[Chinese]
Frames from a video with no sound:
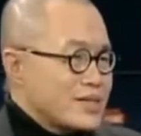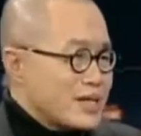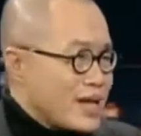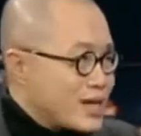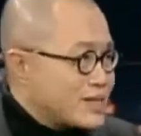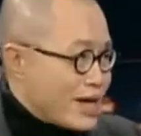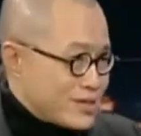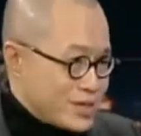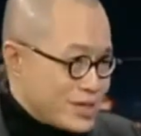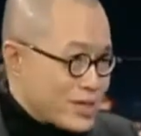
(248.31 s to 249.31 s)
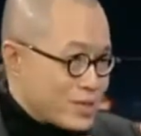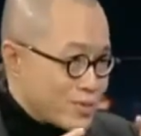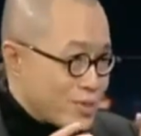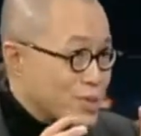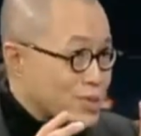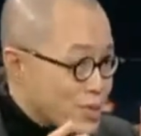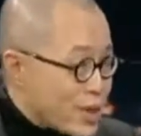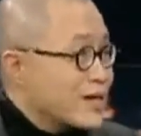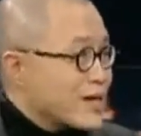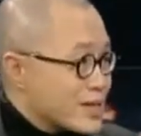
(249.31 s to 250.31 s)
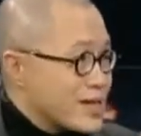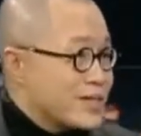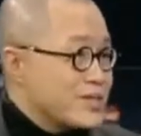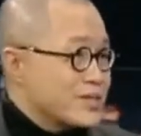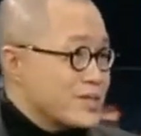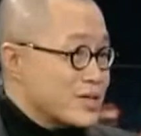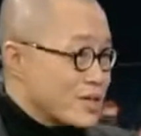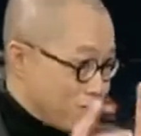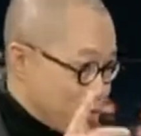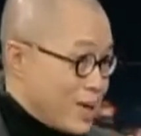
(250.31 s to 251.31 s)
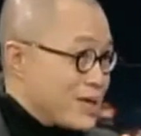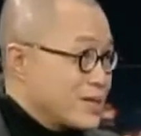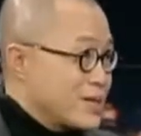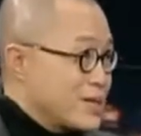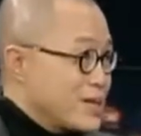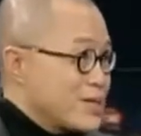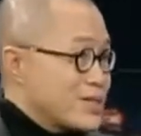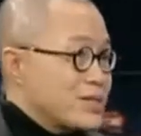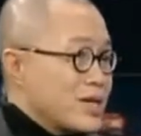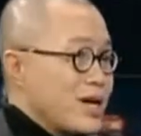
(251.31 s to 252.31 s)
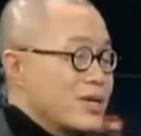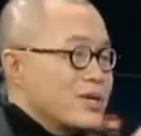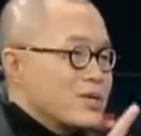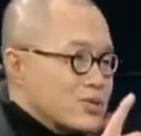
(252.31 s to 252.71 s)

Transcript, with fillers: 但他讲的那个所谓的水很干净的那个水，是它出水